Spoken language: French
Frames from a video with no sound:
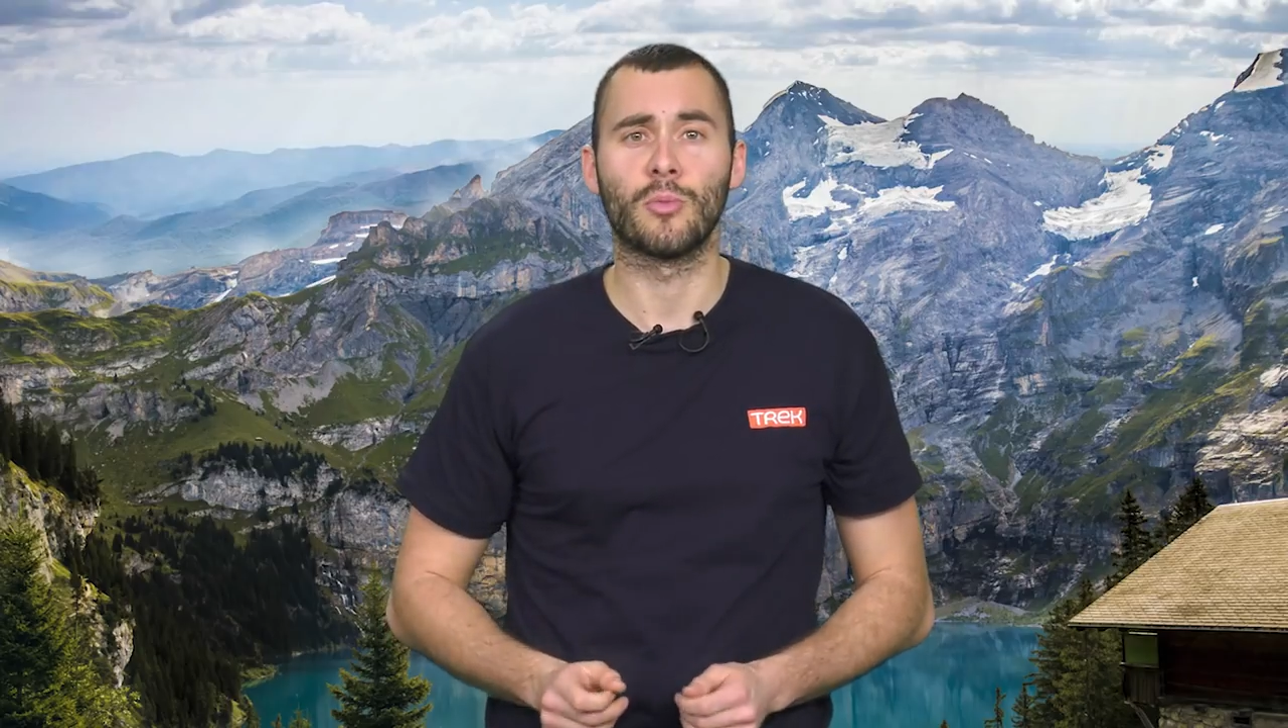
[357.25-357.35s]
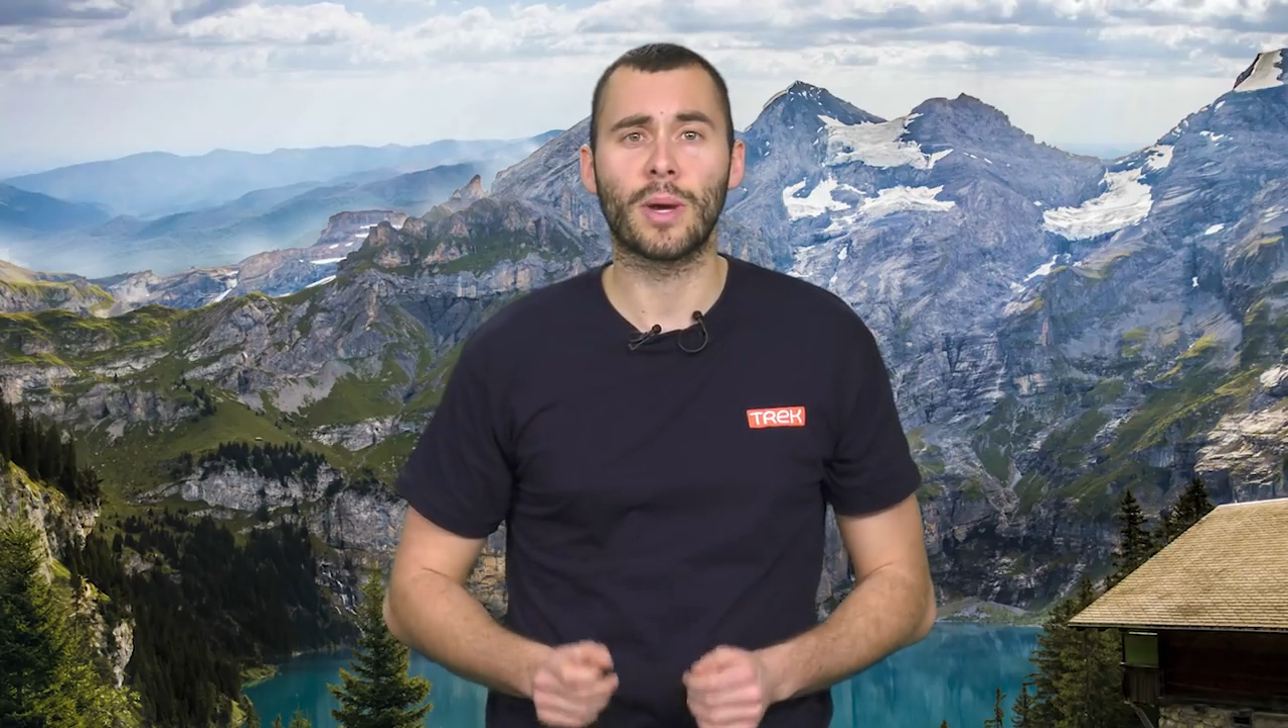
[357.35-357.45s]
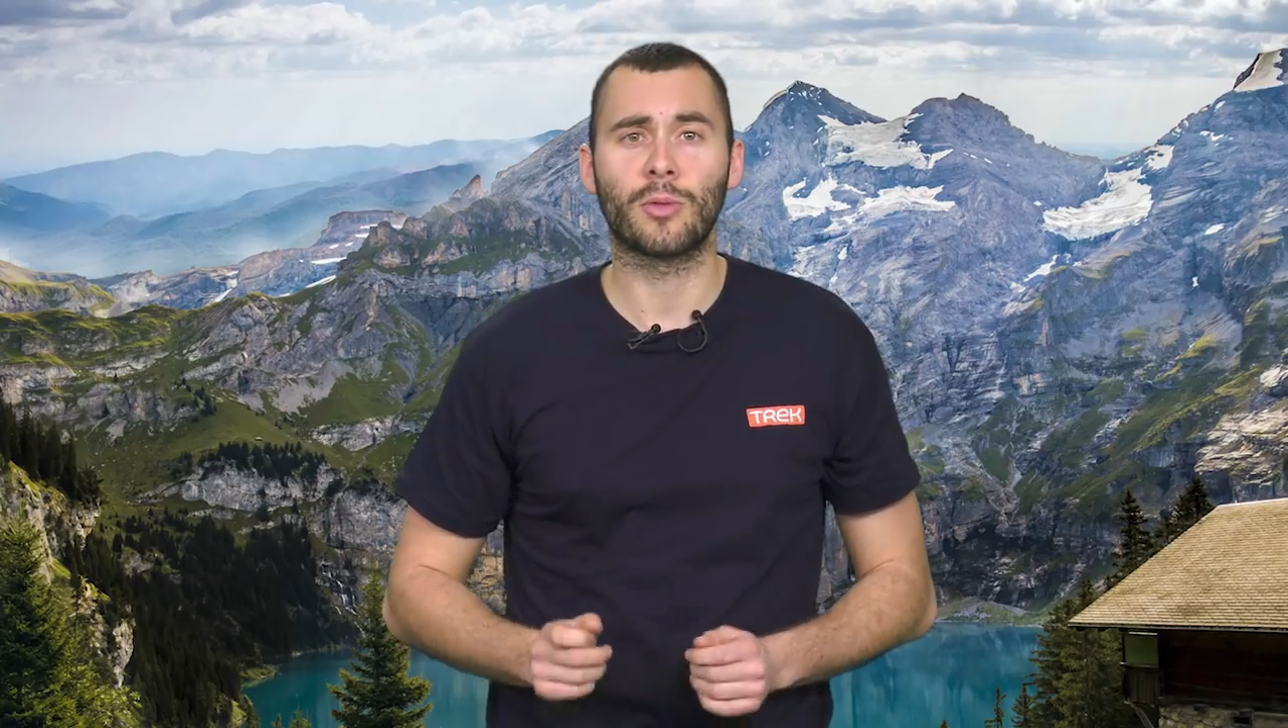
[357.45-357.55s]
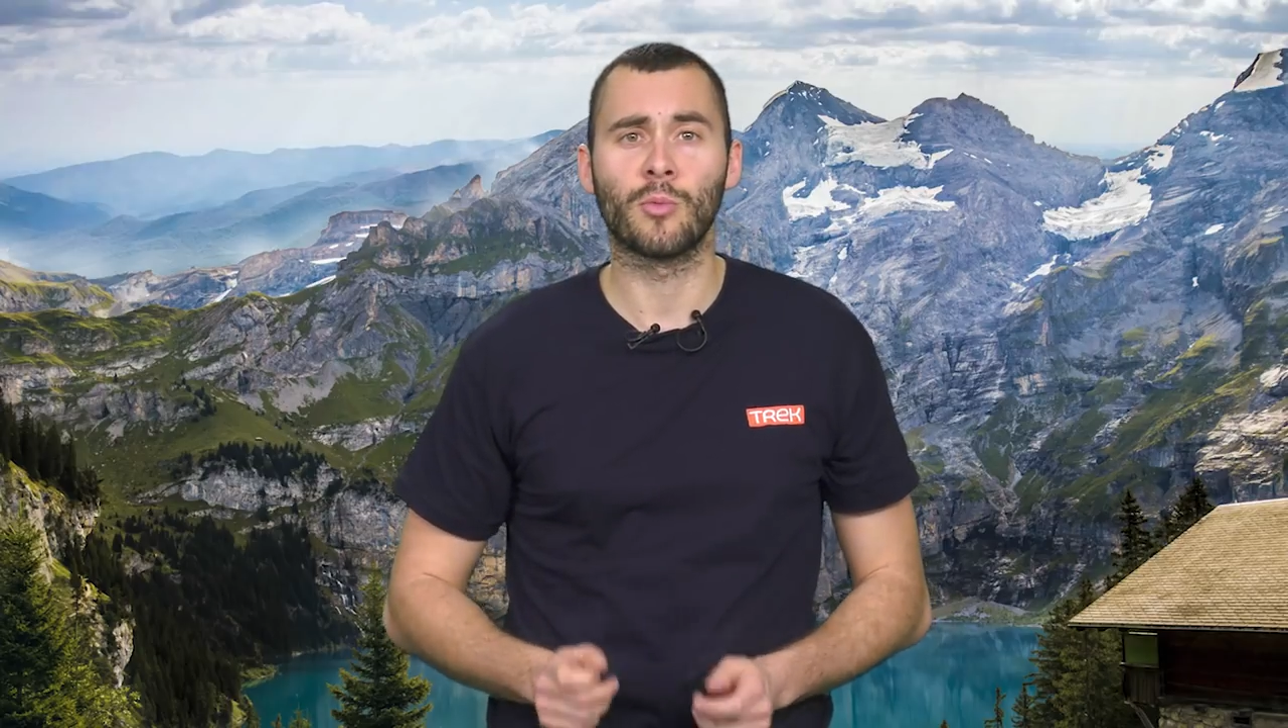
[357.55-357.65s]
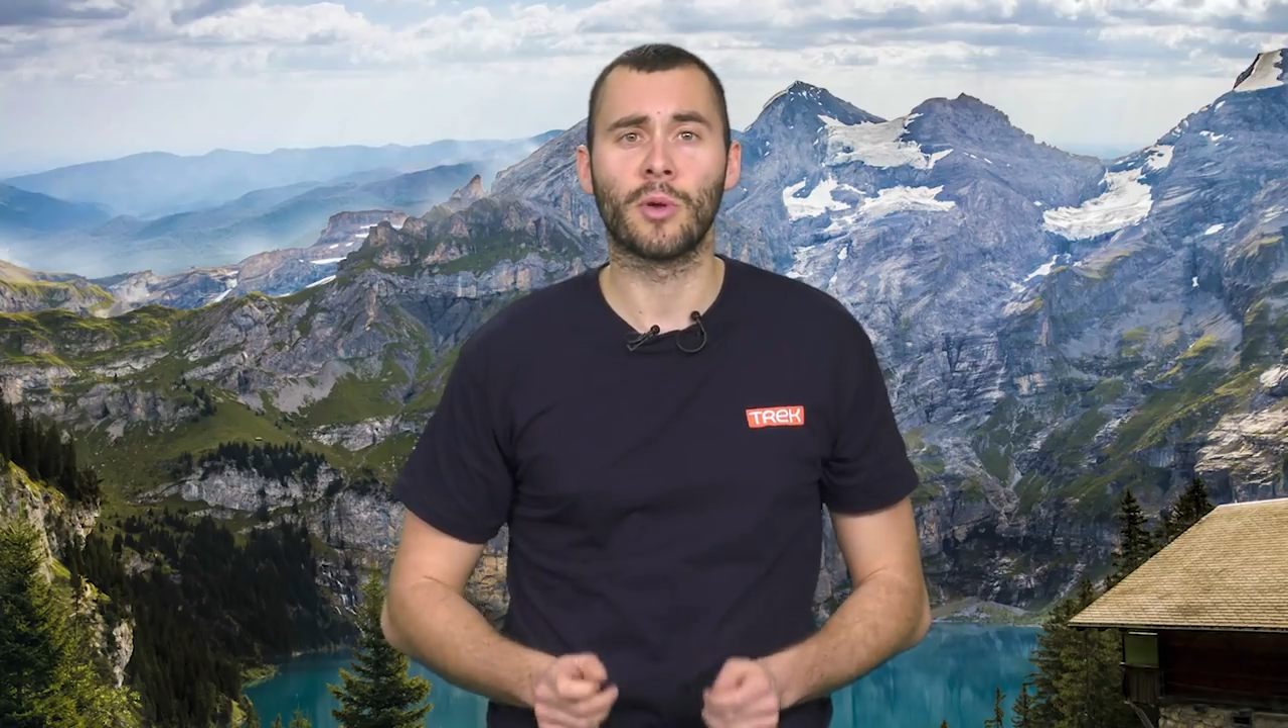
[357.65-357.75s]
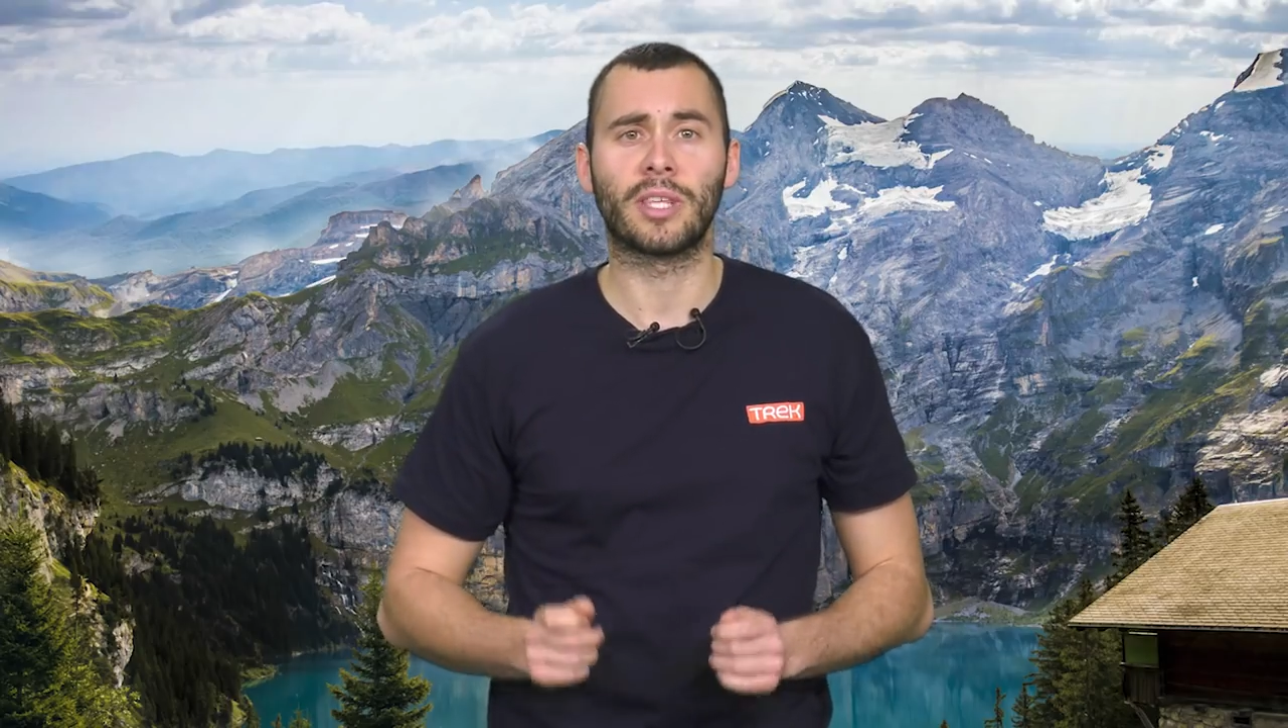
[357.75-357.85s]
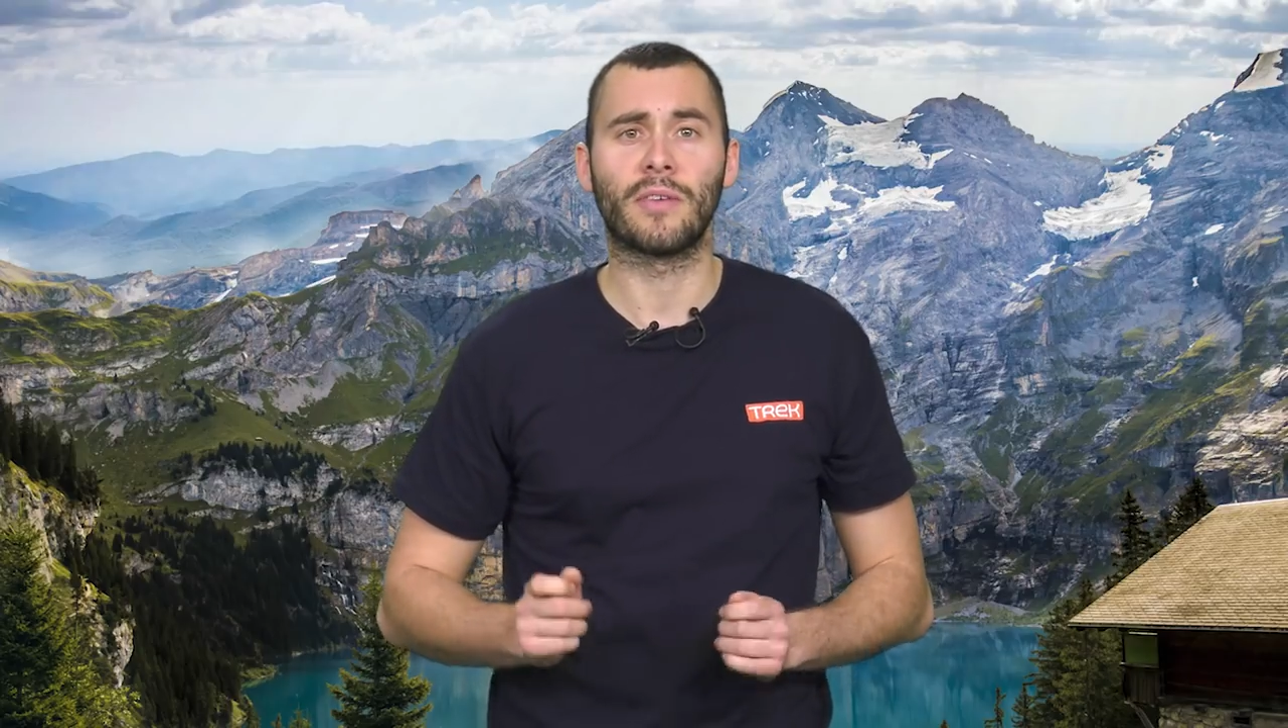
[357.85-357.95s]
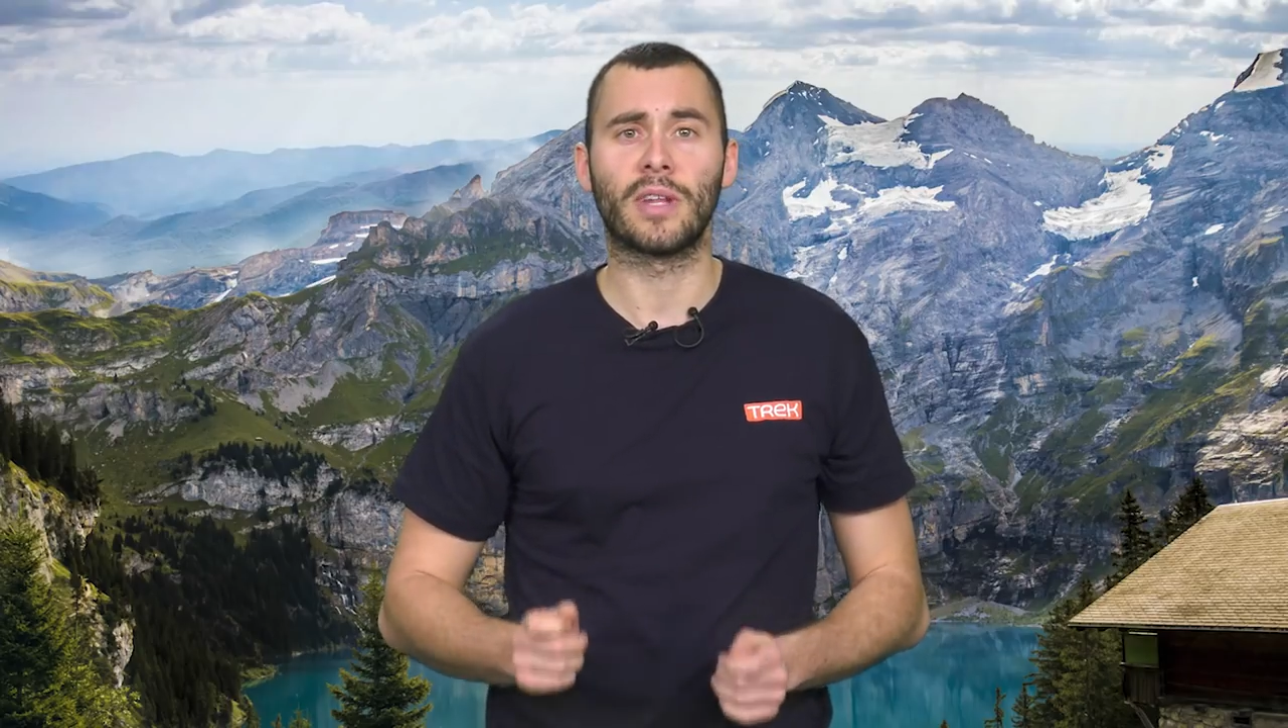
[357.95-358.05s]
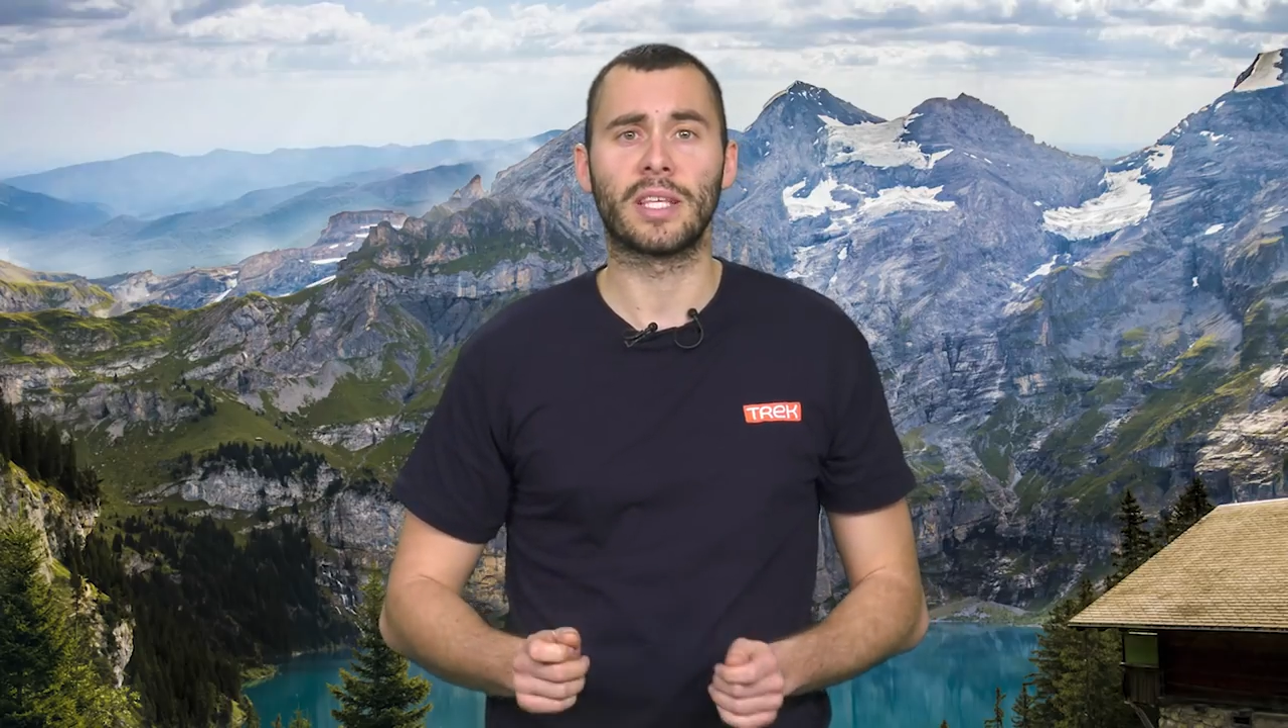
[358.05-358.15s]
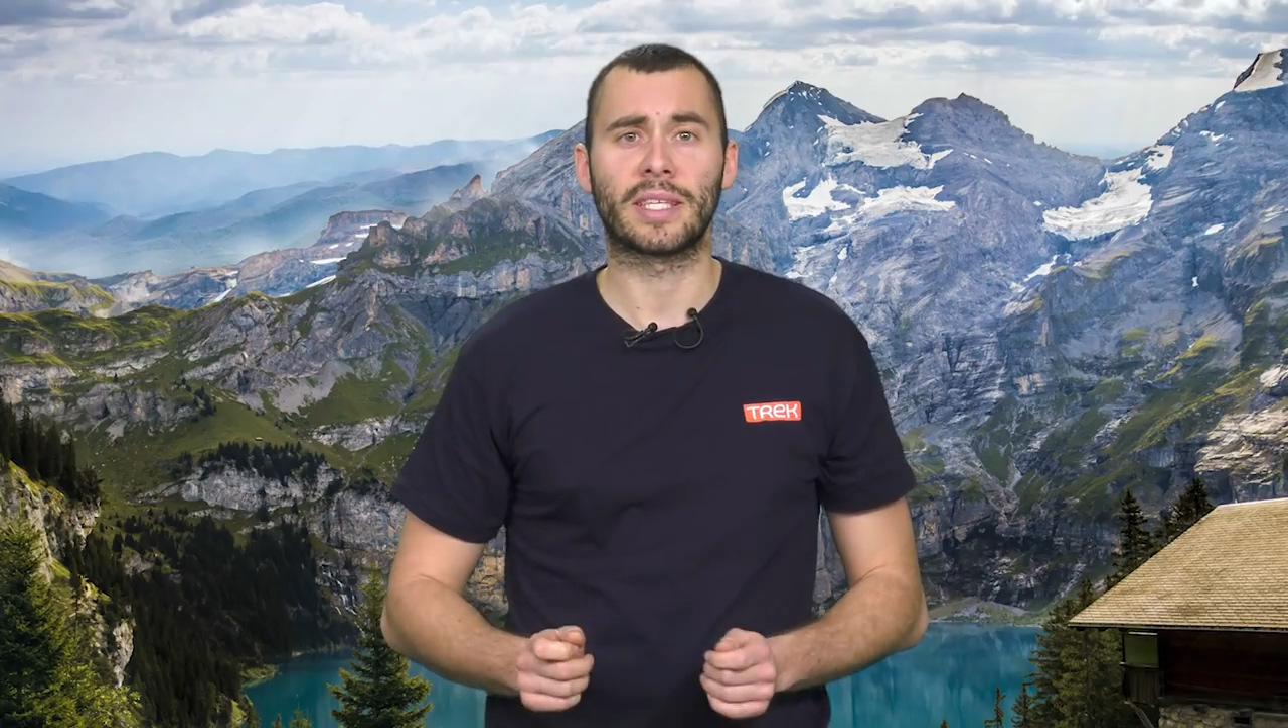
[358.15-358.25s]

Batwoman qui fait de